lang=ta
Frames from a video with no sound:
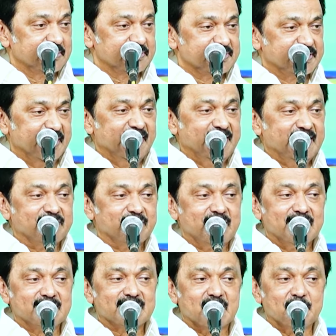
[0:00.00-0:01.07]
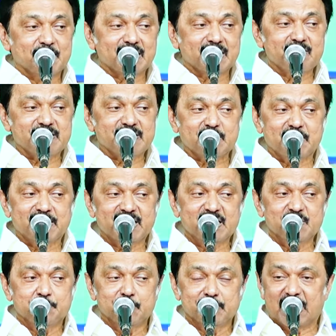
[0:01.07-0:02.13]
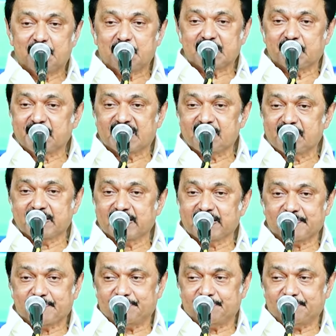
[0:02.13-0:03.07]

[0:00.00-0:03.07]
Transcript: சென்னையை வெள்ளத்தில் மிதக்க விட்ட மாதிரி இப்போது நாம் தவிக்க விடலை